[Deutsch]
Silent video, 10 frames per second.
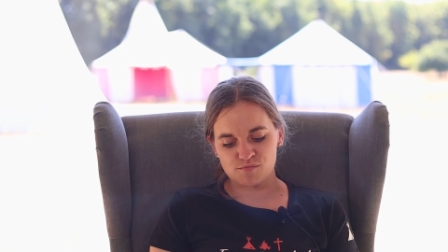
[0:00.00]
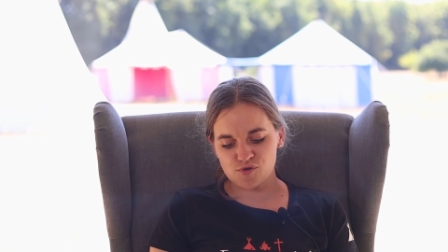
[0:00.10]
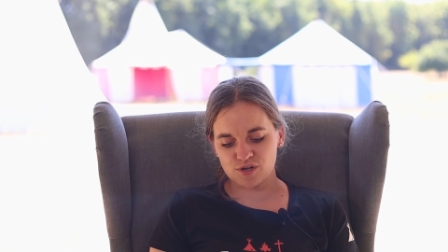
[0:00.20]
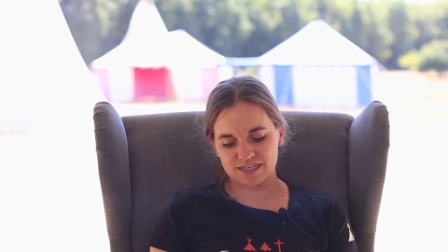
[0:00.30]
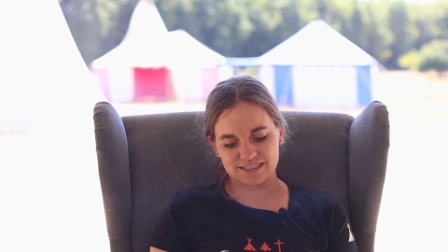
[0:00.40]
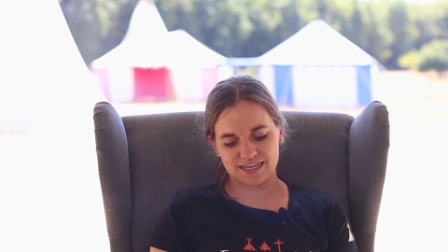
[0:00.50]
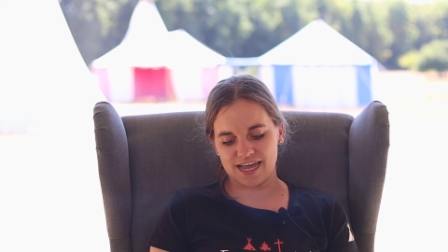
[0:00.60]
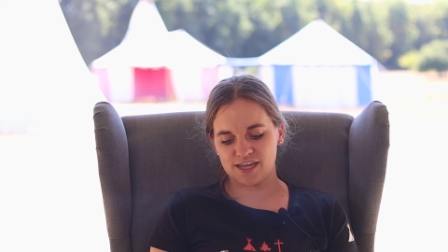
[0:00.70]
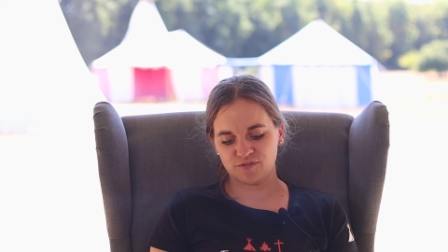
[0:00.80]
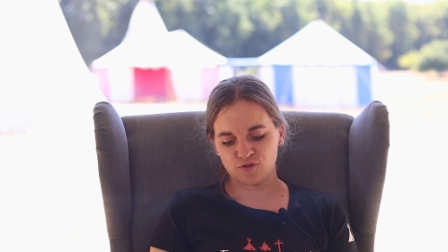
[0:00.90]

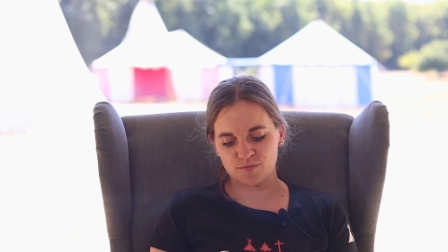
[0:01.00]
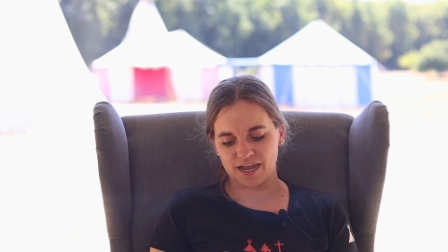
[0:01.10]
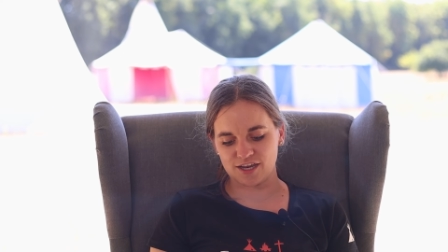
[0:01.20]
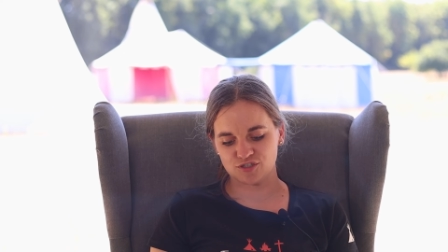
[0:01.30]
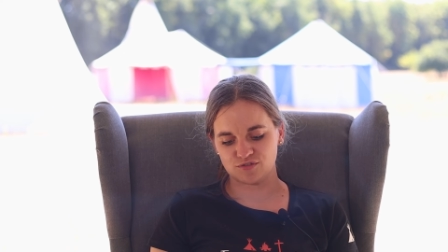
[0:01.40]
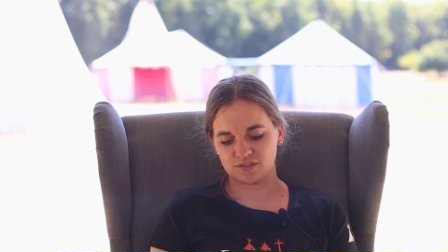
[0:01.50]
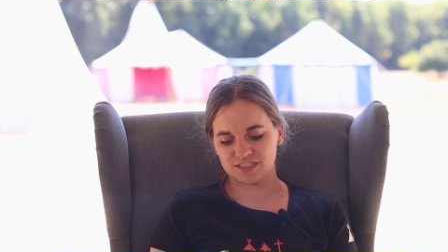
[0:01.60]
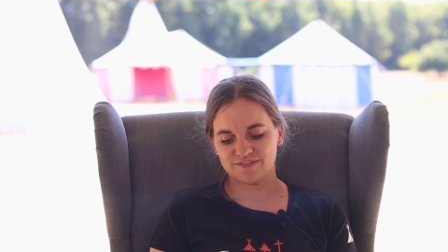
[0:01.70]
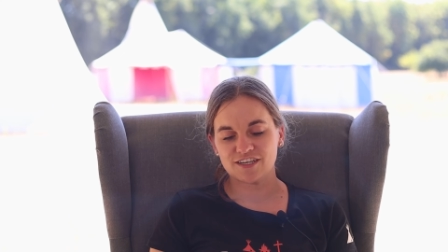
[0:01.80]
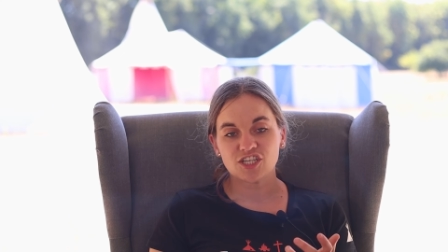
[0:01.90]
Möglichkeit für Überraschungen.
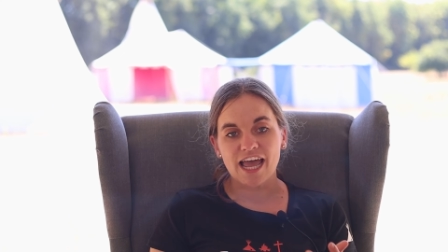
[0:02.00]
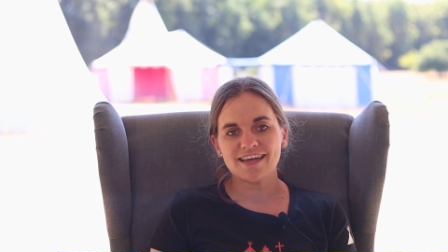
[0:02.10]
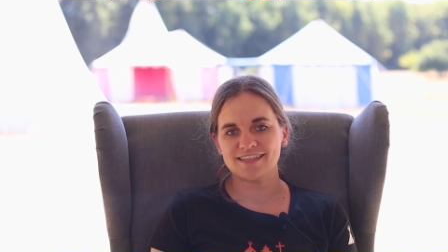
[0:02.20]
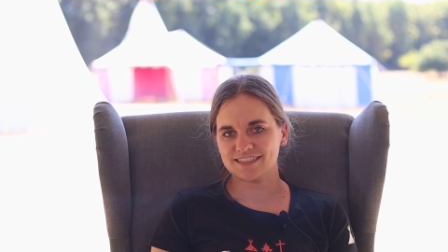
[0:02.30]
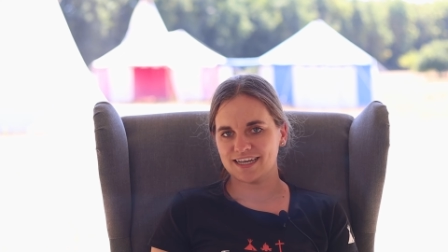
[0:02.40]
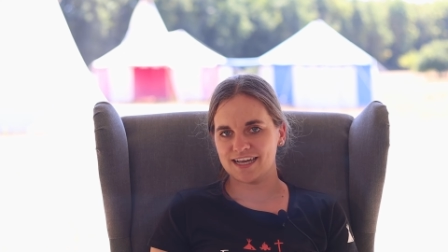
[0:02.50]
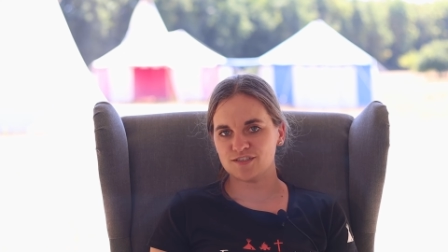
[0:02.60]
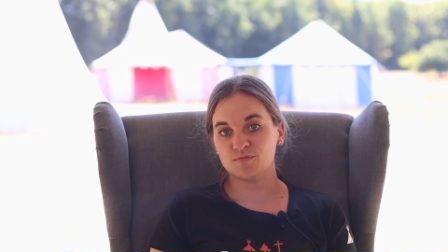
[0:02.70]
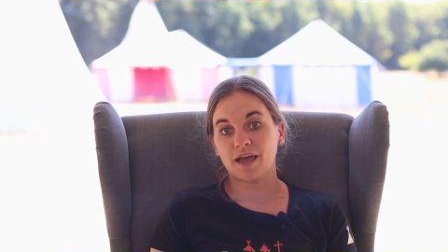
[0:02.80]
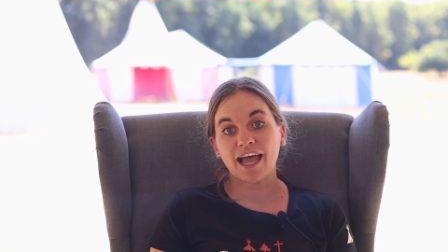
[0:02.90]
Die
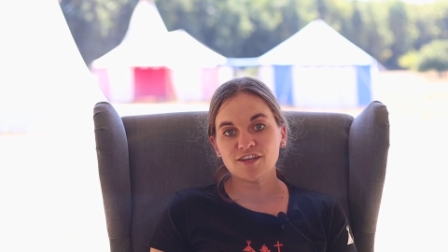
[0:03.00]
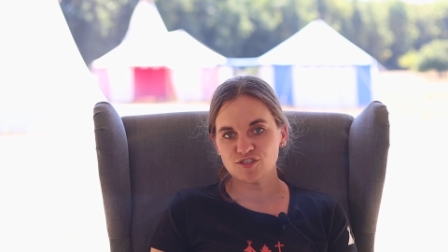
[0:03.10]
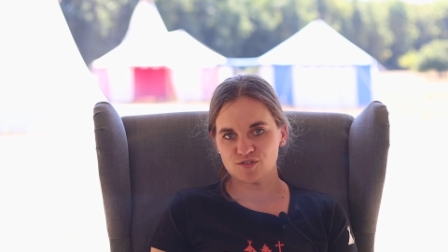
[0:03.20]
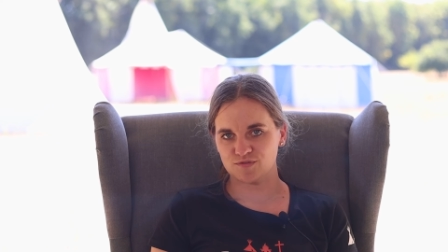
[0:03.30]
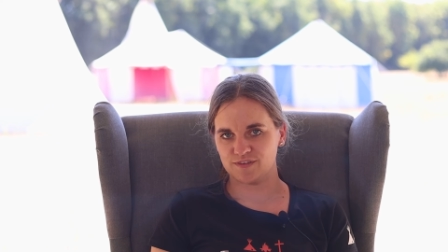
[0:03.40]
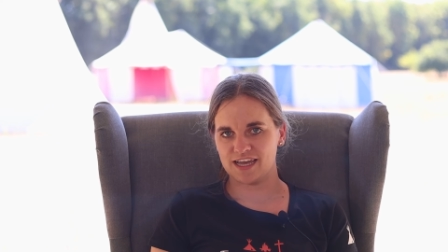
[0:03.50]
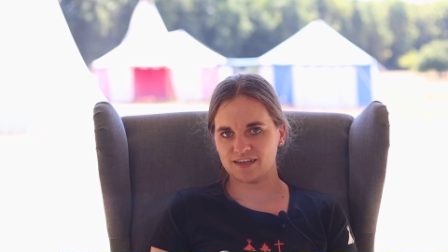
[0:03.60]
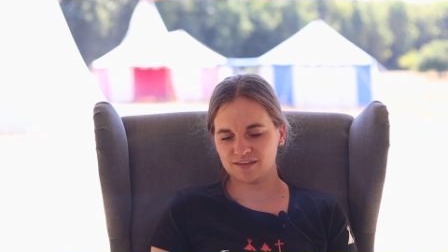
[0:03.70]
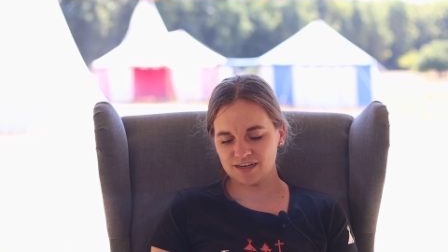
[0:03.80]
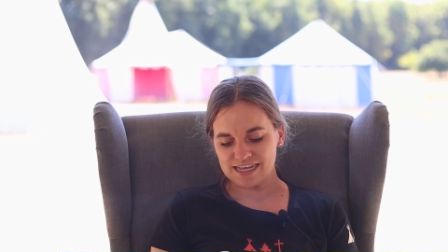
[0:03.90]
Wahrscheinlichkeit, überrascht zu
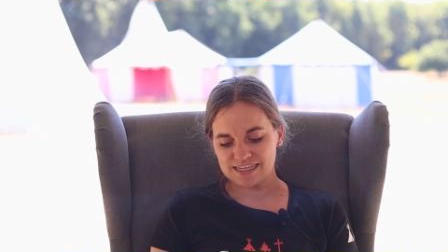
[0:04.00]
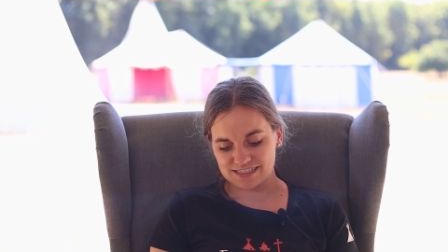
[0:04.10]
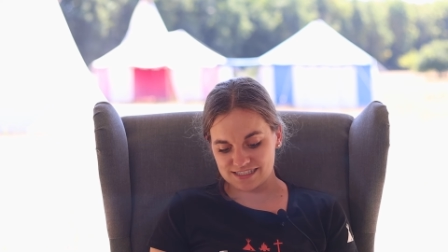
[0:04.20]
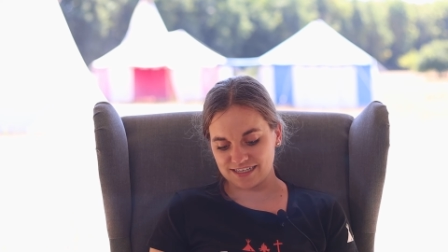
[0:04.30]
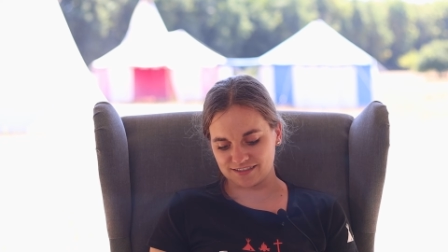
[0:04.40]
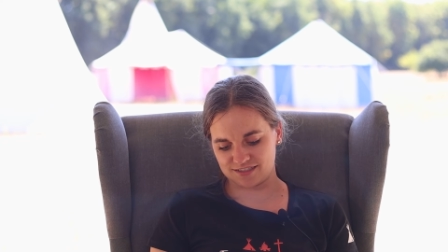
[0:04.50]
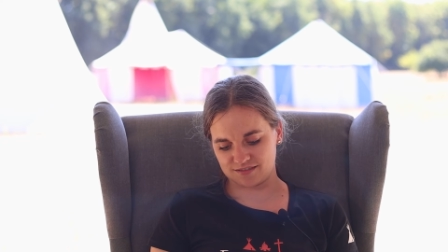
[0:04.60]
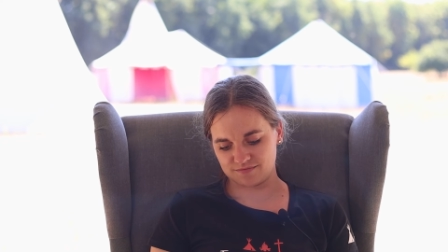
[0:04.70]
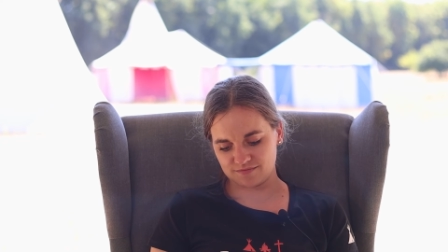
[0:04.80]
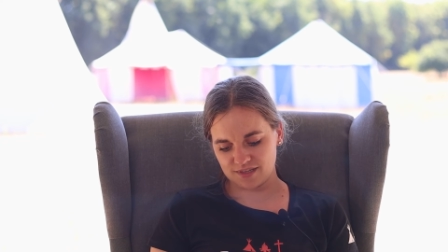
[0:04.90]
werden, sinkt.